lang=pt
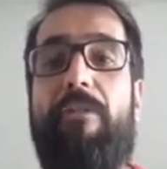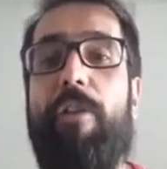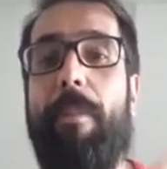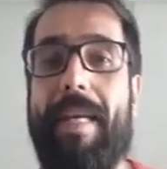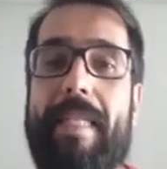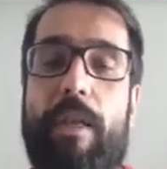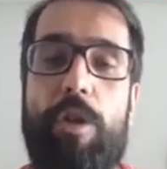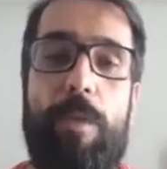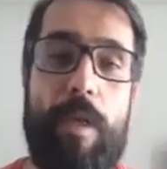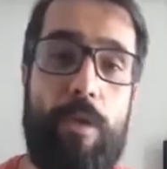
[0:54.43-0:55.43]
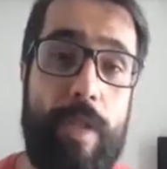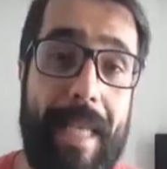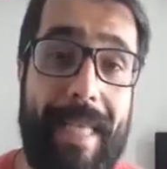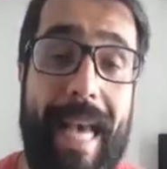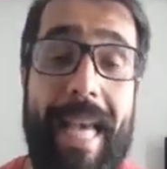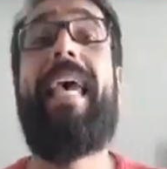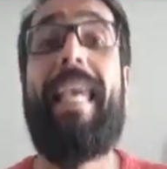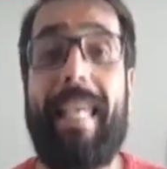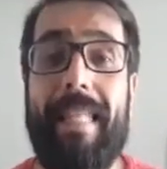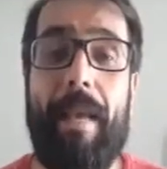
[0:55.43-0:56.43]
formação de uma sociedade
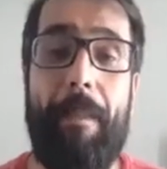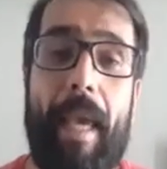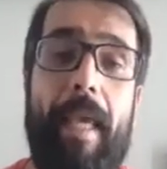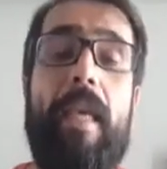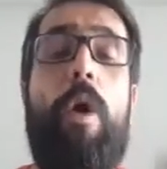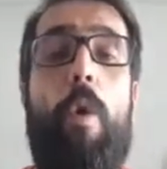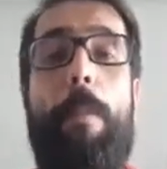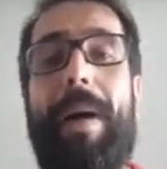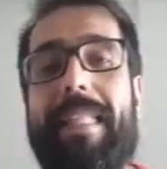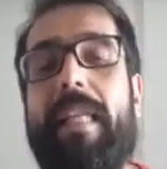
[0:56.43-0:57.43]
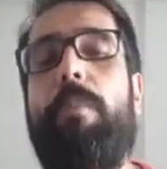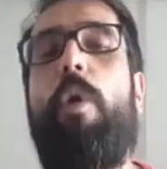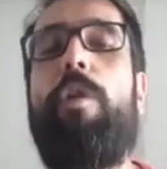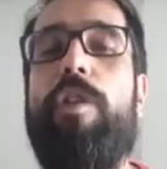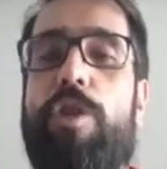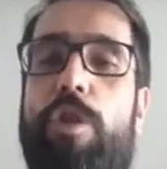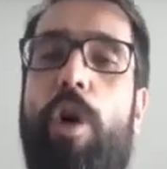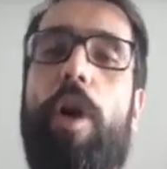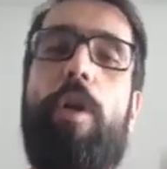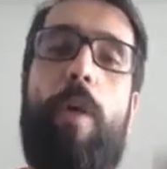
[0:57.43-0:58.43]
e também o patrimônio
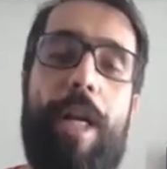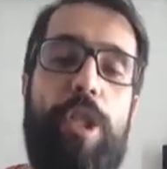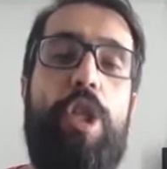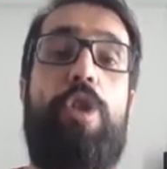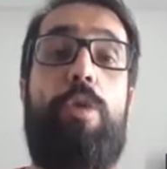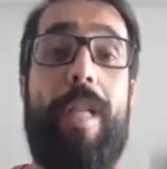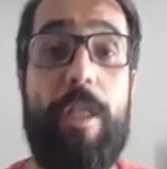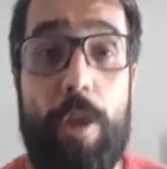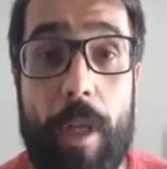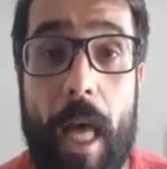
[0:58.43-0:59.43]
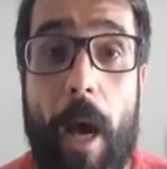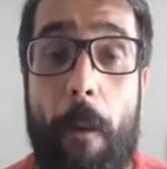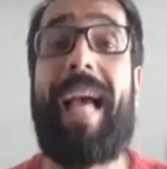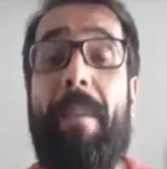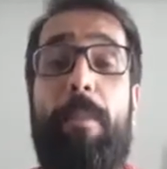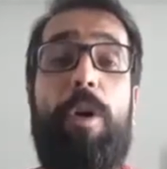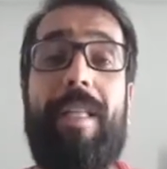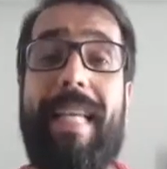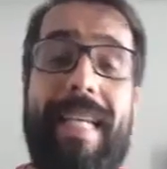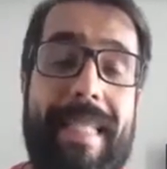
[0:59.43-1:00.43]
histórico artístico nacional, a
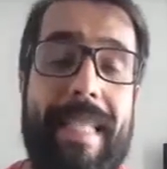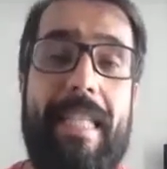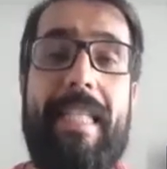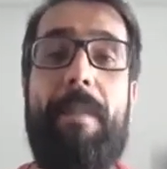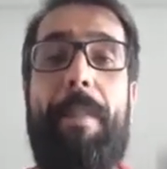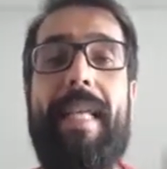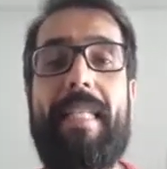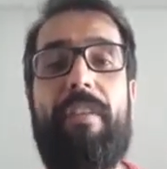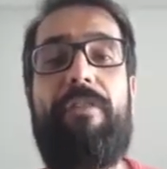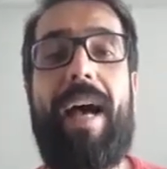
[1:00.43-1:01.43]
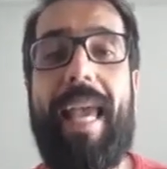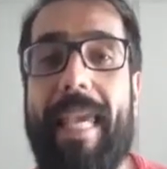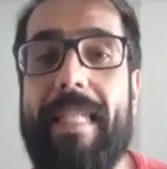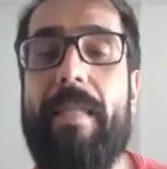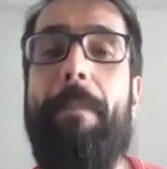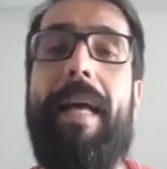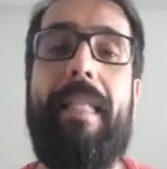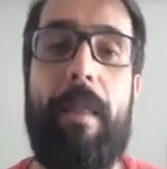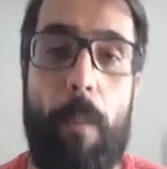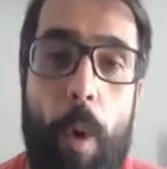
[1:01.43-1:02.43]
importância de se preservar esse
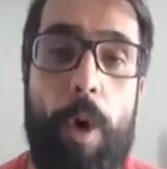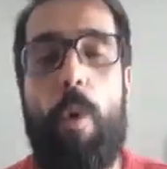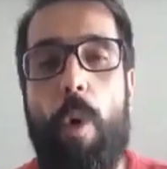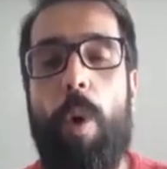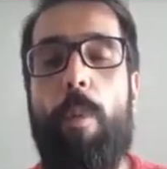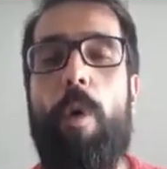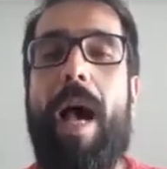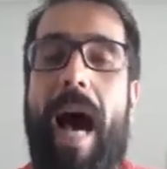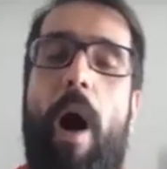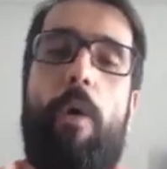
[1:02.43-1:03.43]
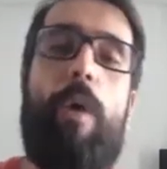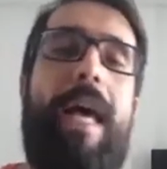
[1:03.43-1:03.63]
patrimônio como algo